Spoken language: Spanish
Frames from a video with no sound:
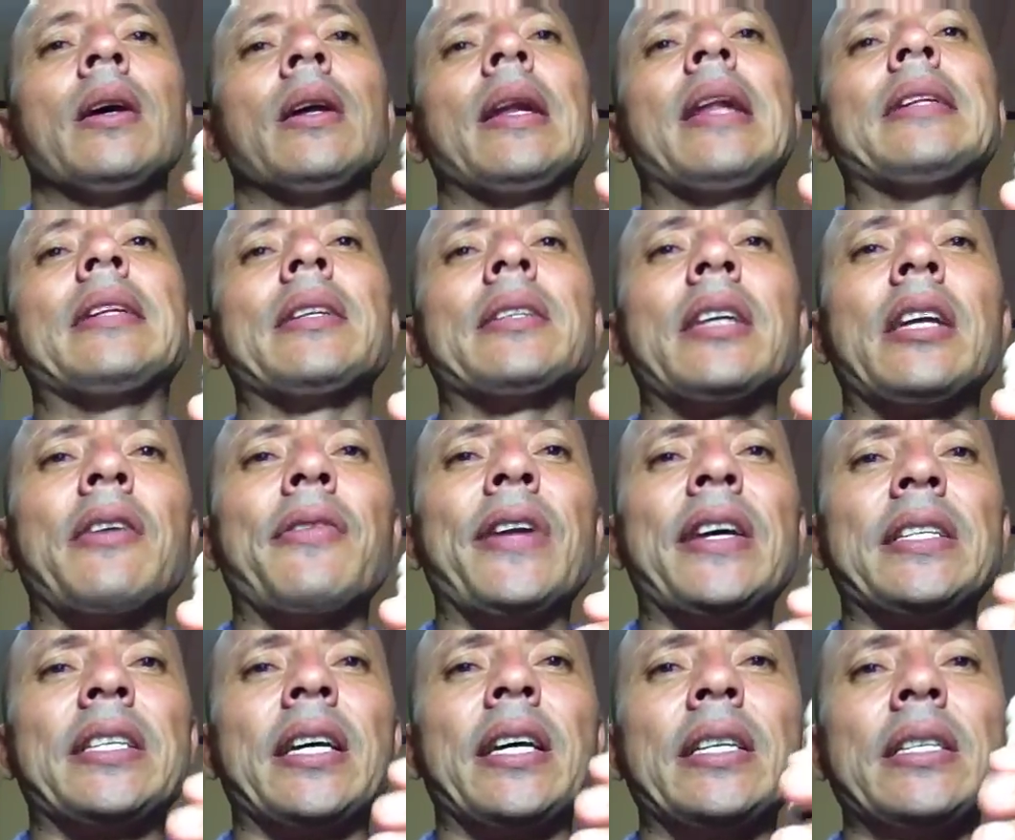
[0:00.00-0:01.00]
La tercera
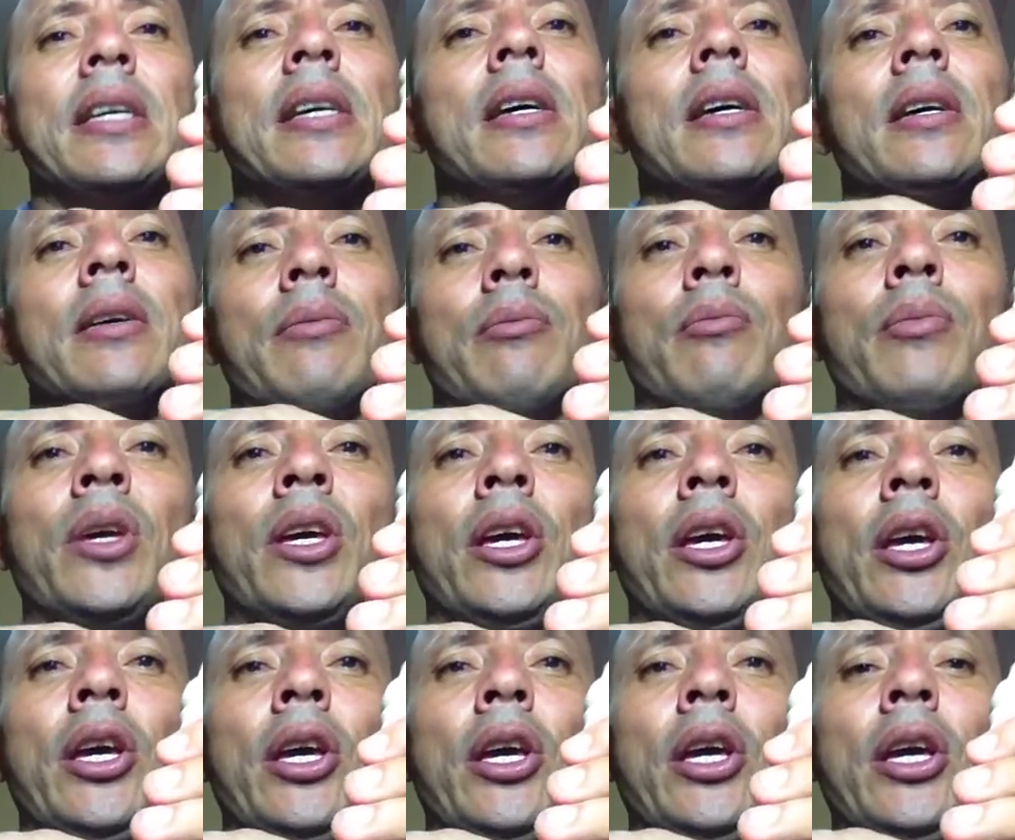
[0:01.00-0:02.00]
frase es
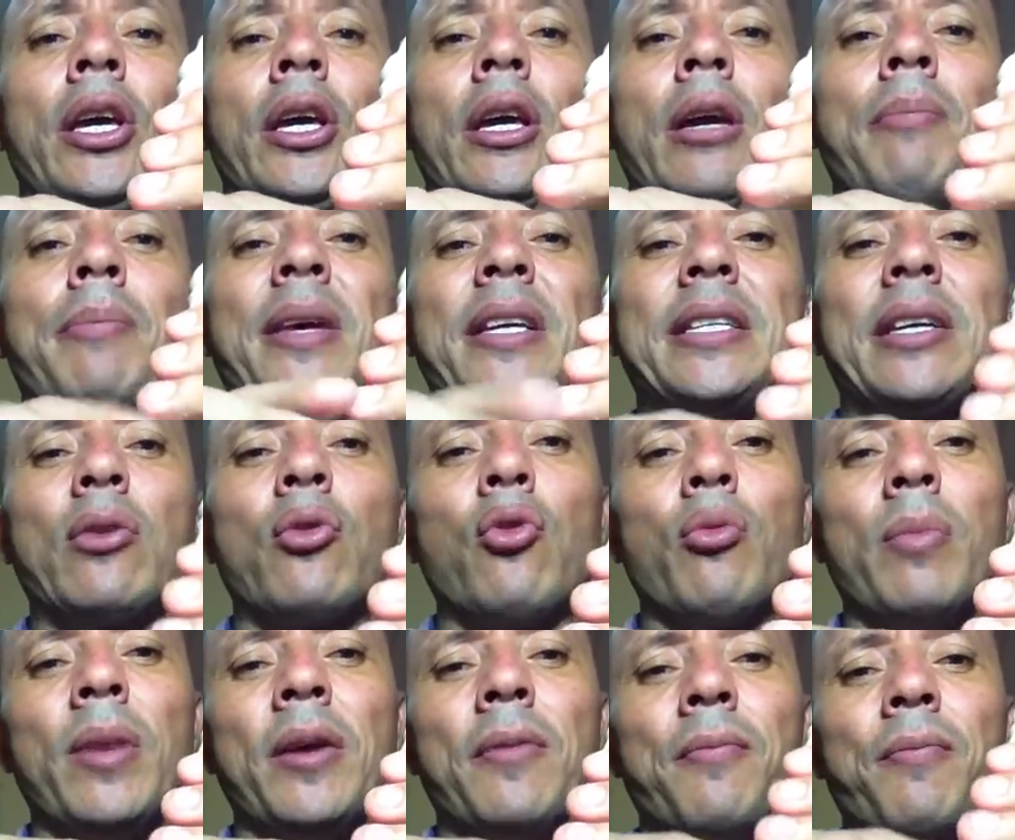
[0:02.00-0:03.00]
mi, empieza en
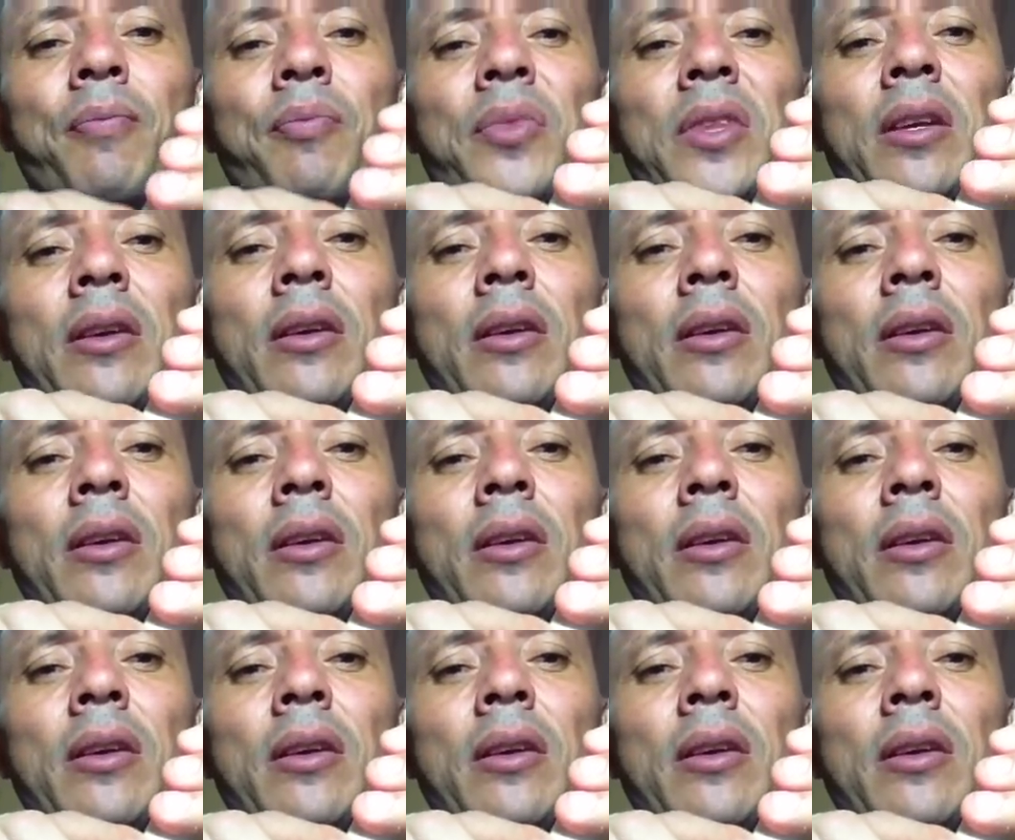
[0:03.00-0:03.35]
un mi,